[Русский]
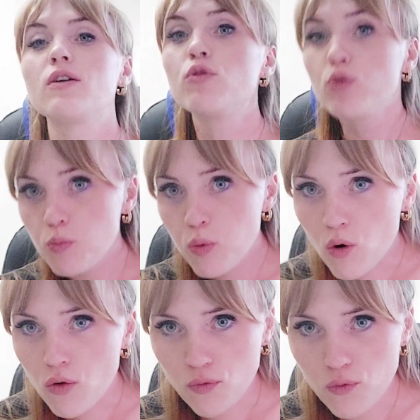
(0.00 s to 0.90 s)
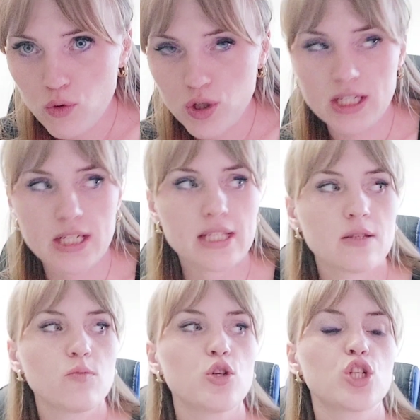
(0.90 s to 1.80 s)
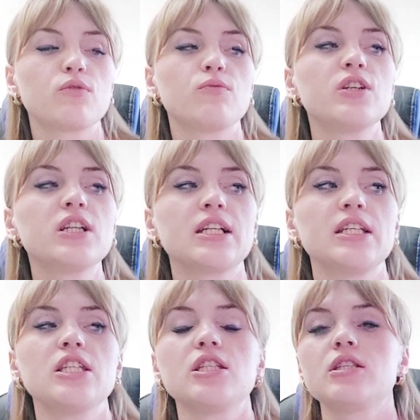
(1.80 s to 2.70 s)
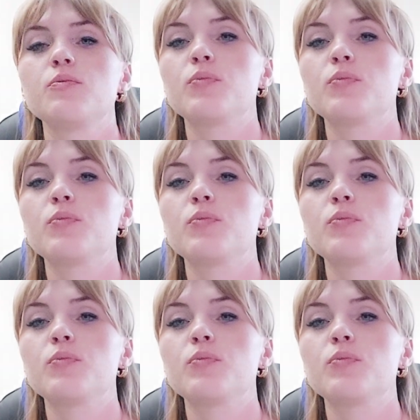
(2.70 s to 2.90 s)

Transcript: в любом возрасте может выглядеть